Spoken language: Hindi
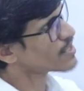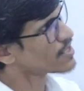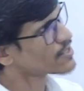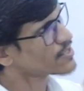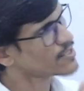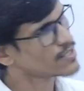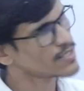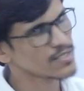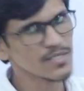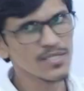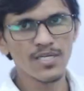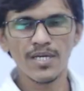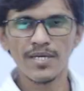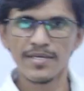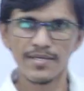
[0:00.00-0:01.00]
लेते थे
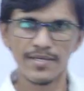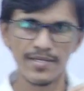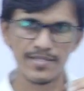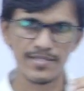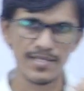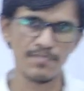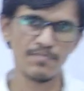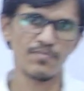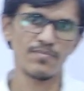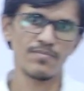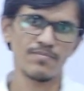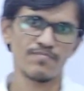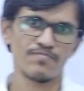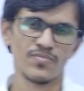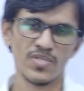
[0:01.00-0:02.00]
ये सब
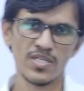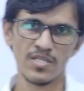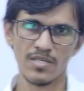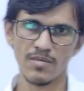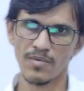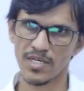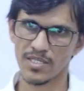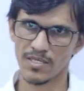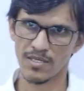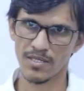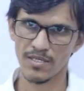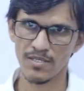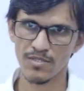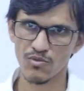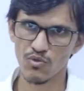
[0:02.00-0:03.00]
इनकी बात
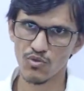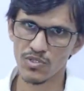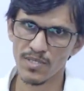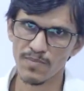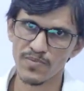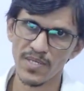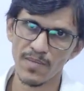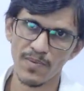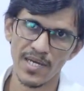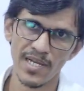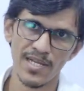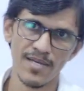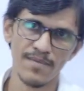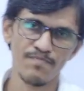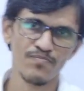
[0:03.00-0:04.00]
करें तो सबसे
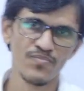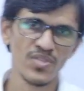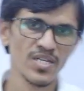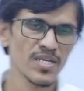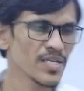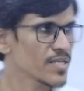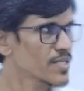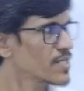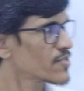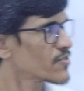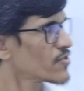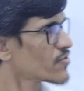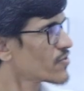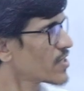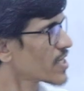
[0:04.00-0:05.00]
पहले ये
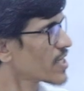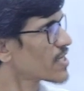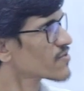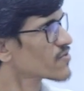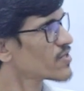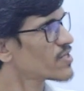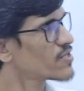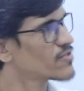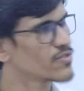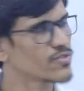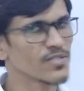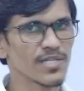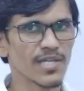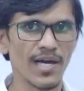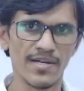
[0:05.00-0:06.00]
जितने कर थे
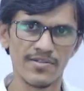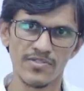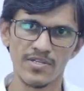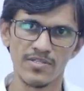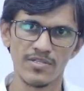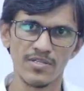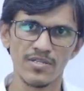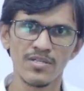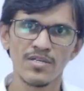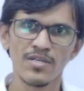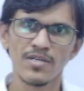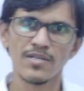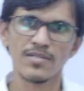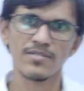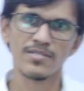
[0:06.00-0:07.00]
जितनी लागतें थी
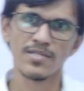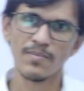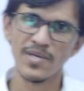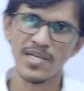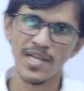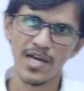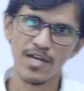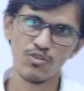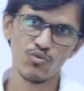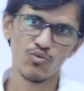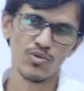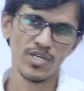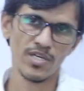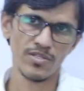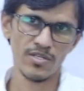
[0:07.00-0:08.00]
इन सभी लागतों
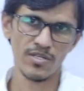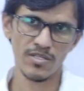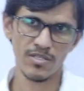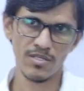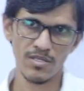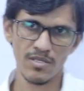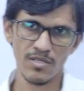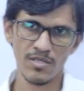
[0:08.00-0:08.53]
के अतिरिक्त